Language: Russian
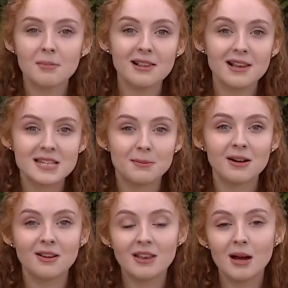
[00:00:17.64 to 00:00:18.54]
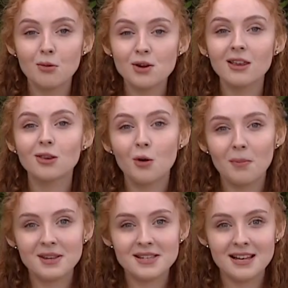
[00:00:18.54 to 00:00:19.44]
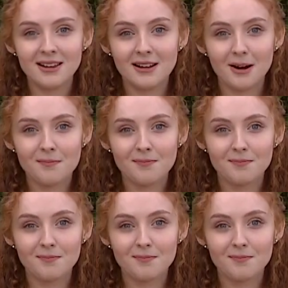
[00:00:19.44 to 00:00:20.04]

Продлится магнитная буря до понедельника.